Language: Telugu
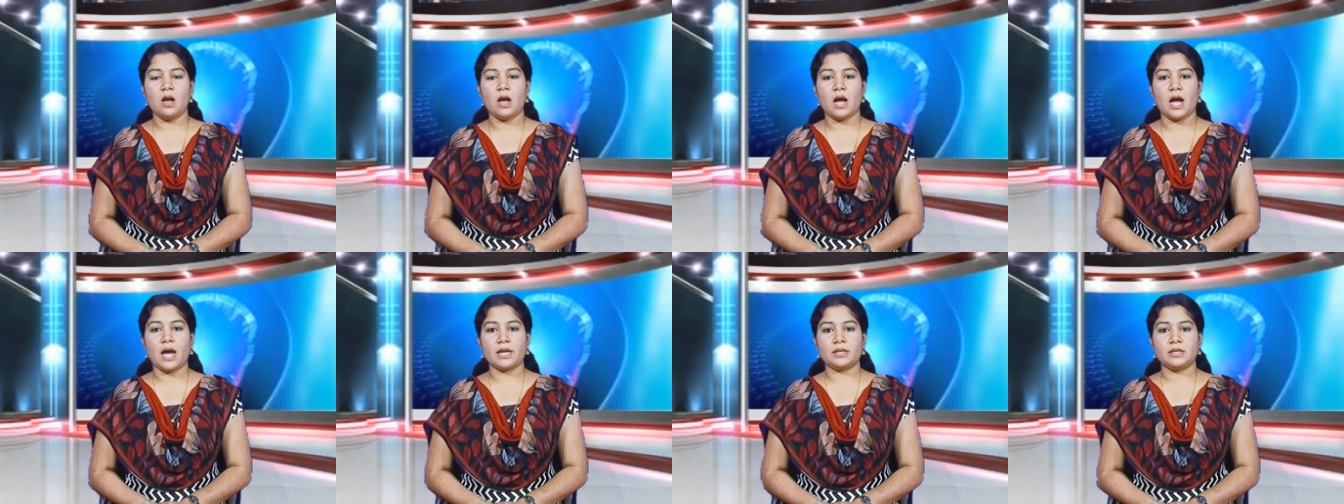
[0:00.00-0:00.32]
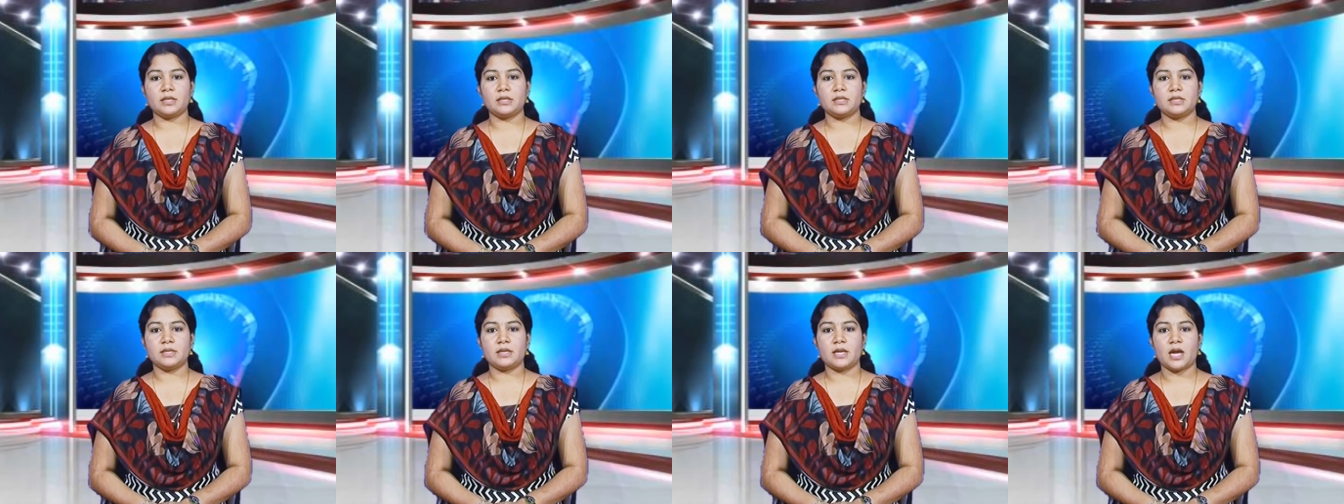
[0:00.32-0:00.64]

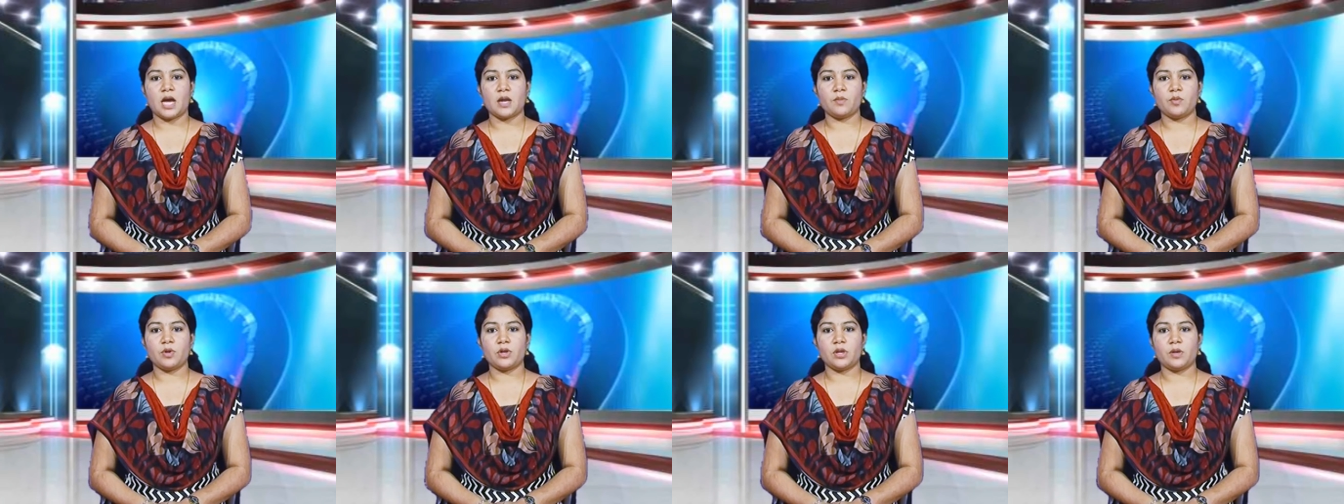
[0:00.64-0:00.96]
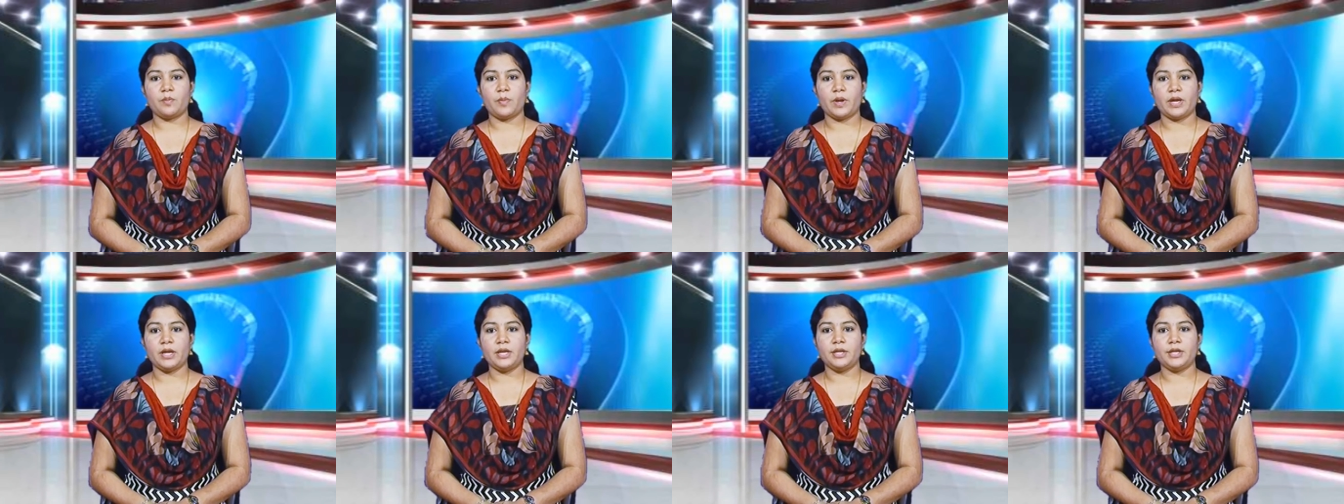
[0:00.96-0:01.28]
ఆర్టీసీ
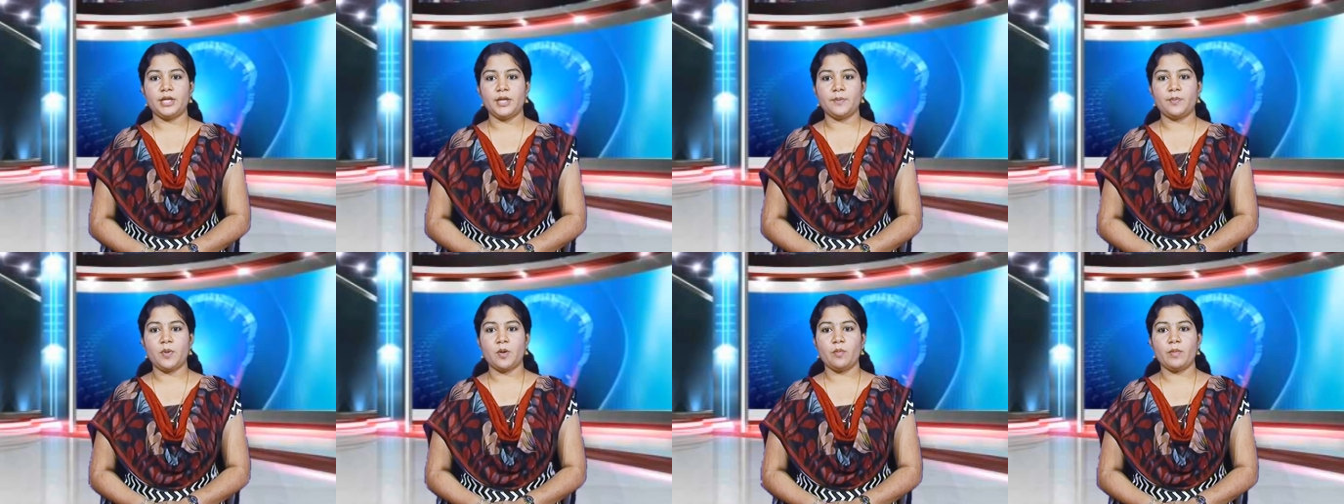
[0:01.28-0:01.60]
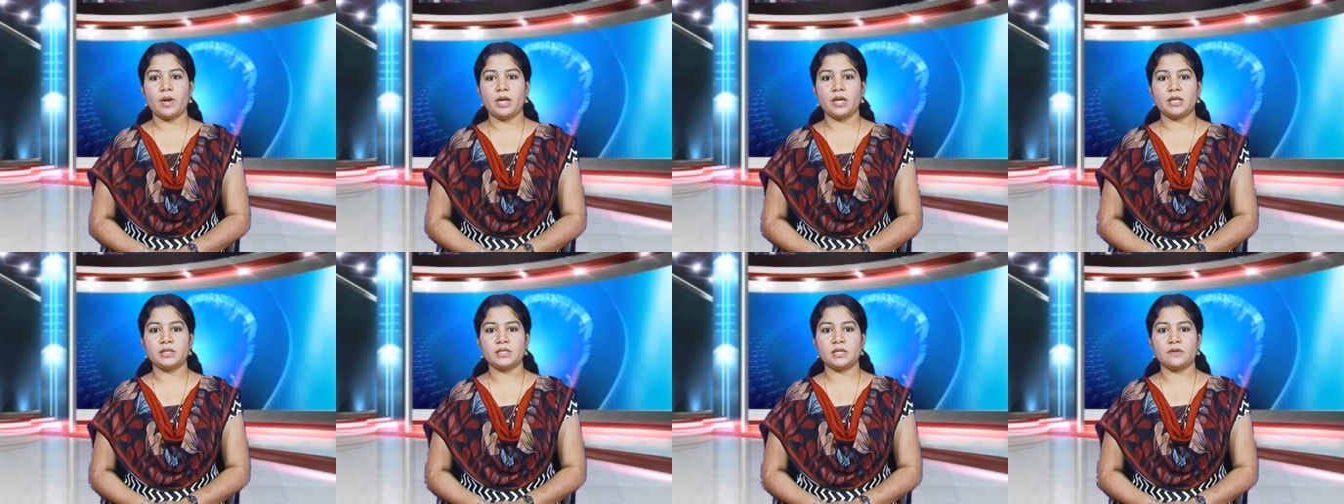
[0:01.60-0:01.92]
కార్మికులపై డిపో
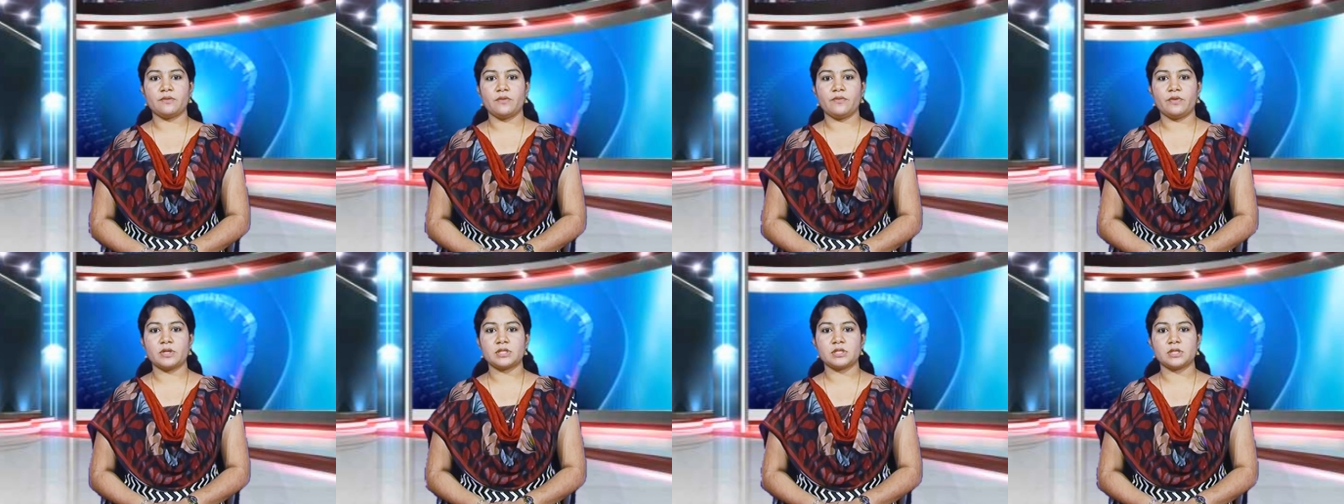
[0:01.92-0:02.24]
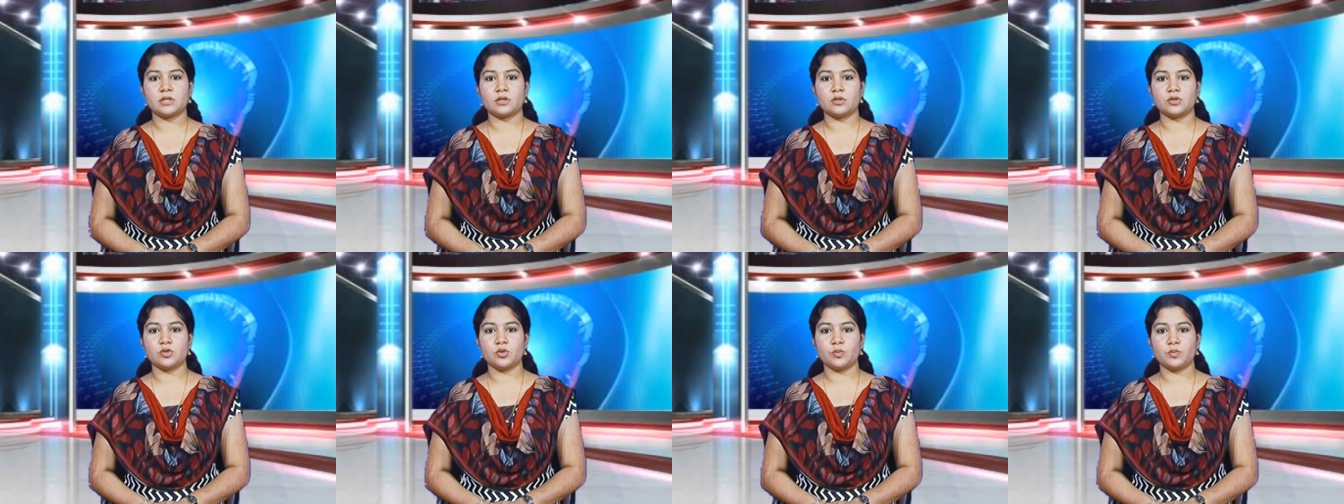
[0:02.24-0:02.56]
మేనేజర్
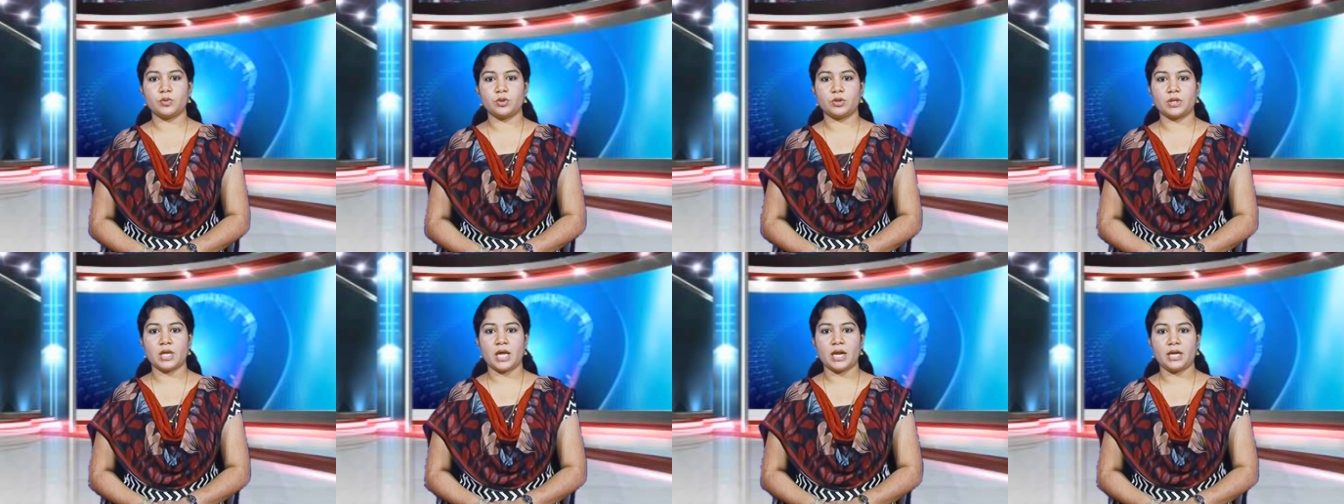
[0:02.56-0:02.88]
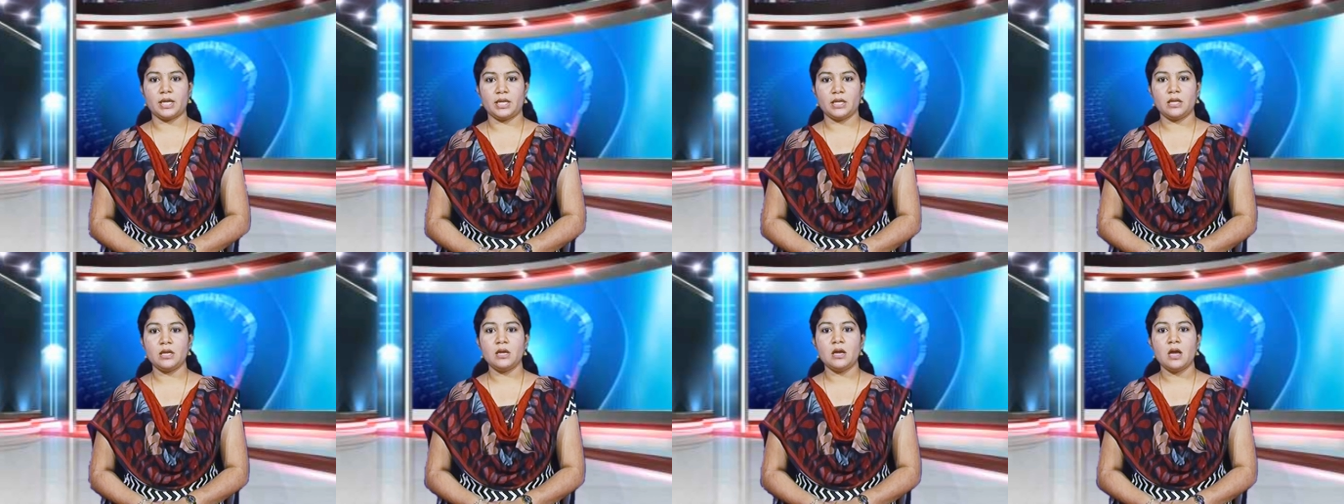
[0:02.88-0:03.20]
వివక్షత
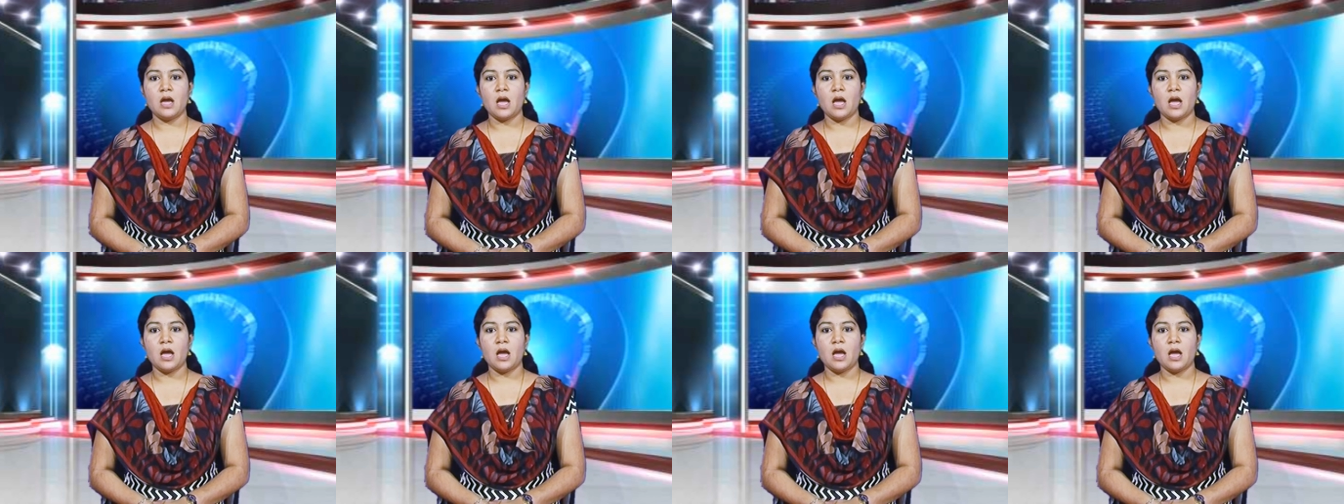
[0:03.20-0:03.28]
చూపుతున్నారని